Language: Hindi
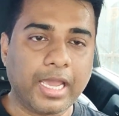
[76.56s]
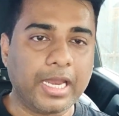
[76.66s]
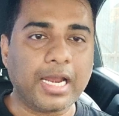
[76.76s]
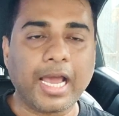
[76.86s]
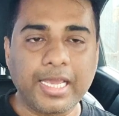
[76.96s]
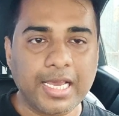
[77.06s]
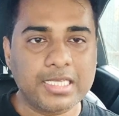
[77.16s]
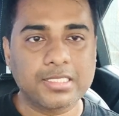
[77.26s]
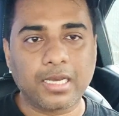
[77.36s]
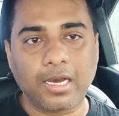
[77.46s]
एंड आई
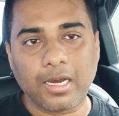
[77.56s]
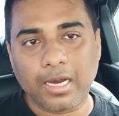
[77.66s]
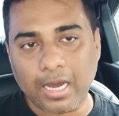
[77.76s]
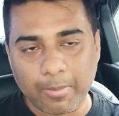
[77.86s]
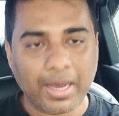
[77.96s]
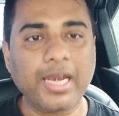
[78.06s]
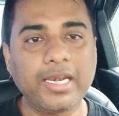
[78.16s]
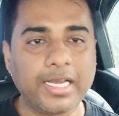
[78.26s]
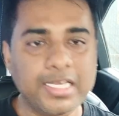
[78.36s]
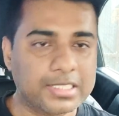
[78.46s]
गेस
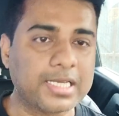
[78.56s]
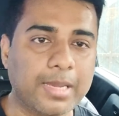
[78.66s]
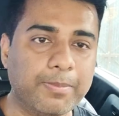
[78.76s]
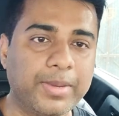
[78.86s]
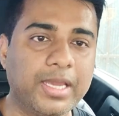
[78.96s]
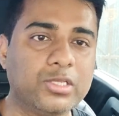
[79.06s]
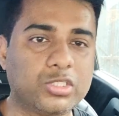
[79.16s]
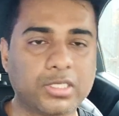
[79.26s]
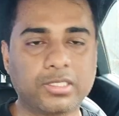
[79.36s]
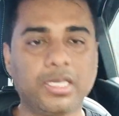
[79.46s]
हमारे इस टाइम पे
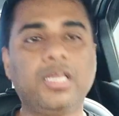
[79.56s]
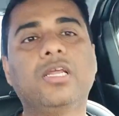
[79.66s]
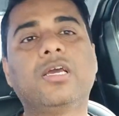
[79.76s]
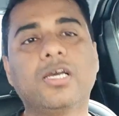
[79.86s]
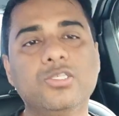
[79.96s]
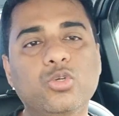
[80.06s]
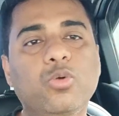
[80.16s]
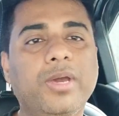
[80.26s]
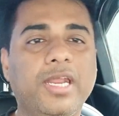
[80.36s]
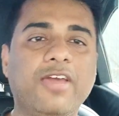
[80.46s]
जितने
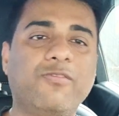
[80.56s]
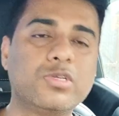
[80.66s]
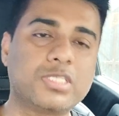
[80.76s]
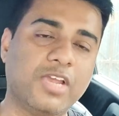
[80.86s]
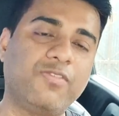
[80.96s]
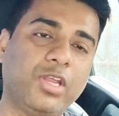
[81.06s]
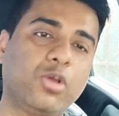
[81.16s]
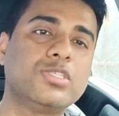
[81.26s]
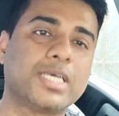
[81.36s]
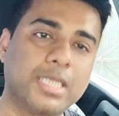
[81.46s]
कंज्यूमर है वो सेफ्टी
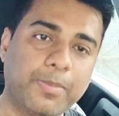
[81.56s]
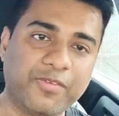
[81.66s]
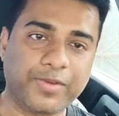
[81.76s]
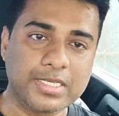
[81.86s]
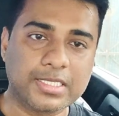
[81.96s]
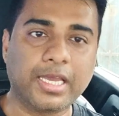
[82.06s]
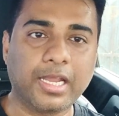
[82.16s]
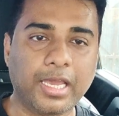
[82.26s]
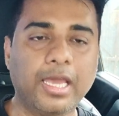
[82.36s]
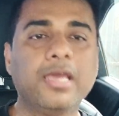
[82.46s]
को ज्यादा प्रेफरेंस दे
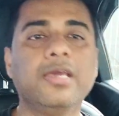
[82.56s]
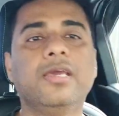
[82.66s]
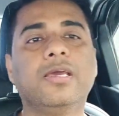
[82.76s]
रहे हैं